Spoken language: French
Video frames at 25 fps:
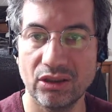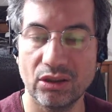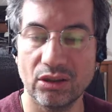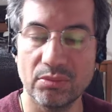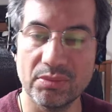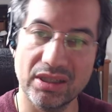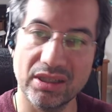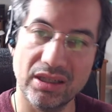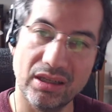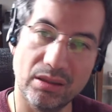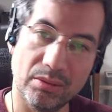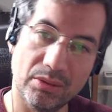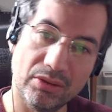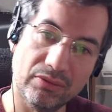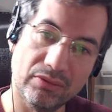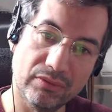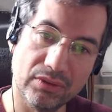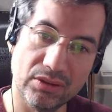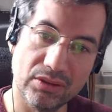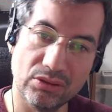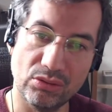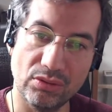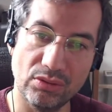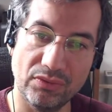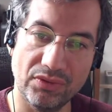Comme ça,
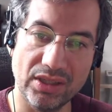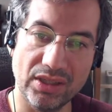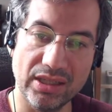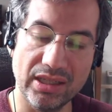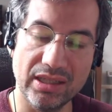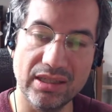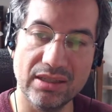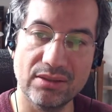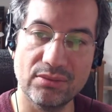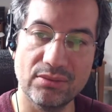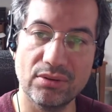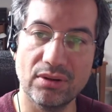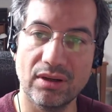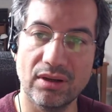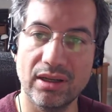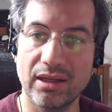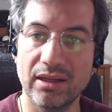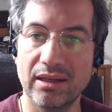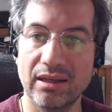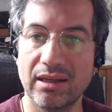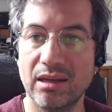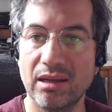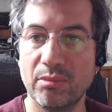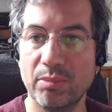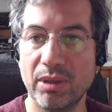il suffit d'aller sur
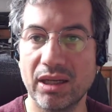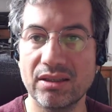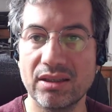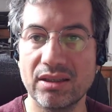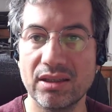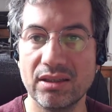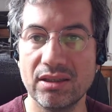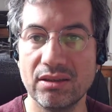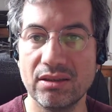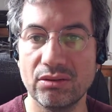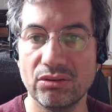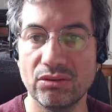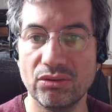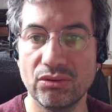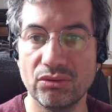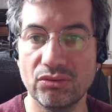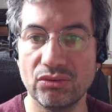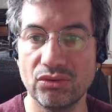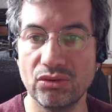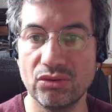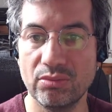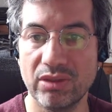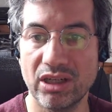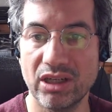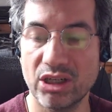la, partie euh,
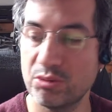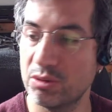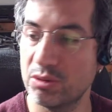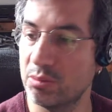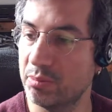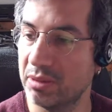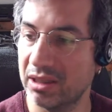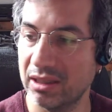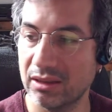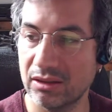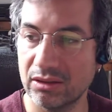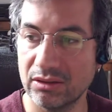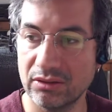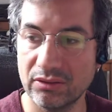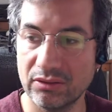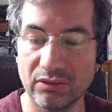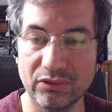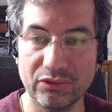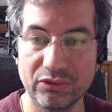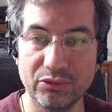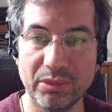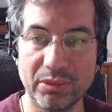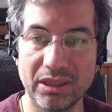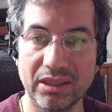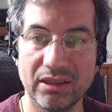YouTube. Là, je peux pas euh,
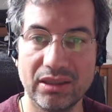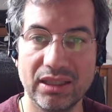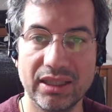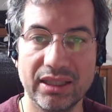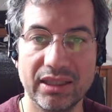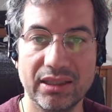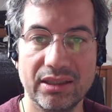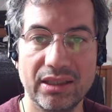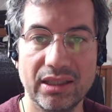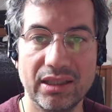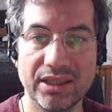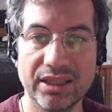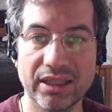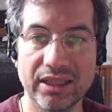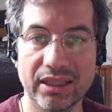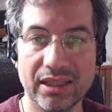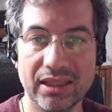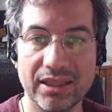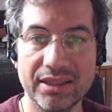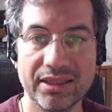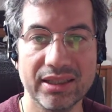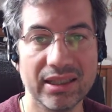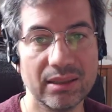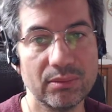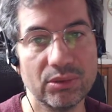vous mettre des, liens
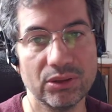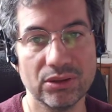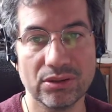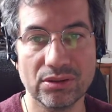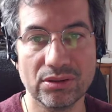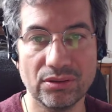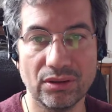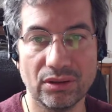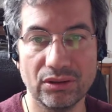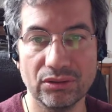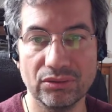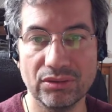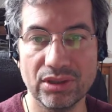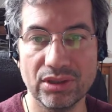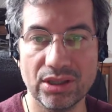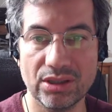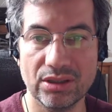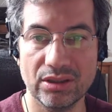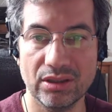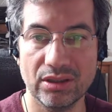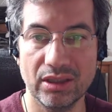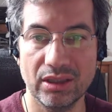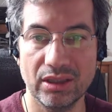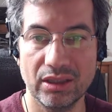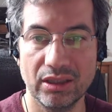cliquables sur un
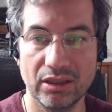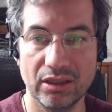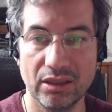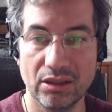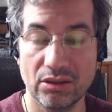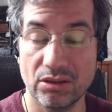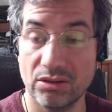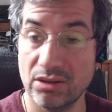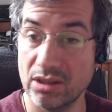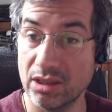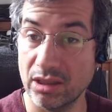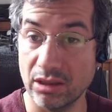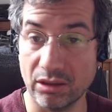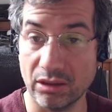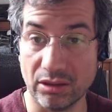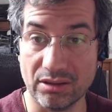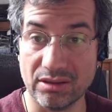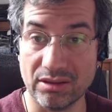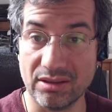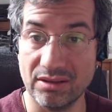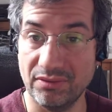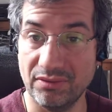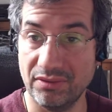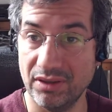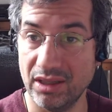Twitch. Si quelqu'un
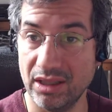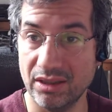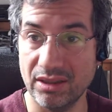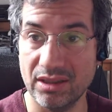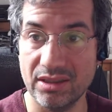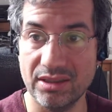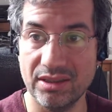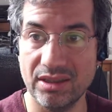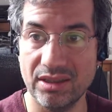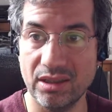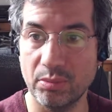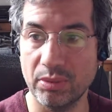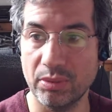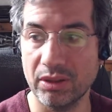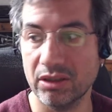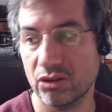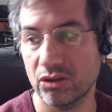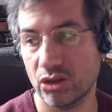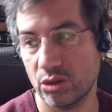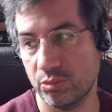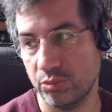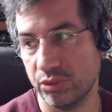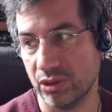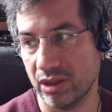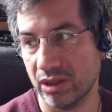sait faire, n'hésitez pas.
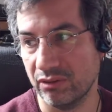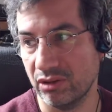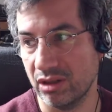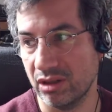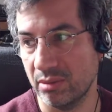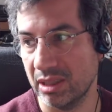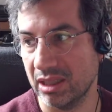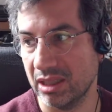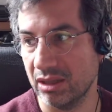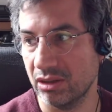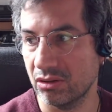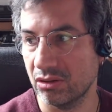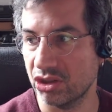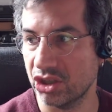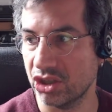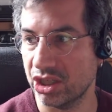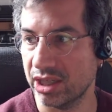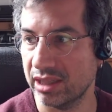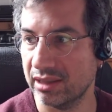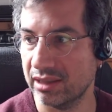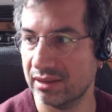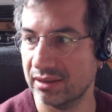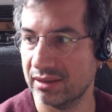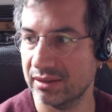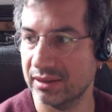Je pourrais vous les mettre dans le
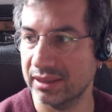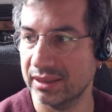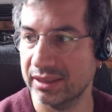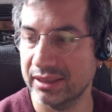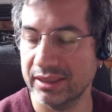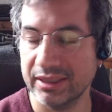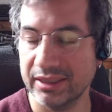chat.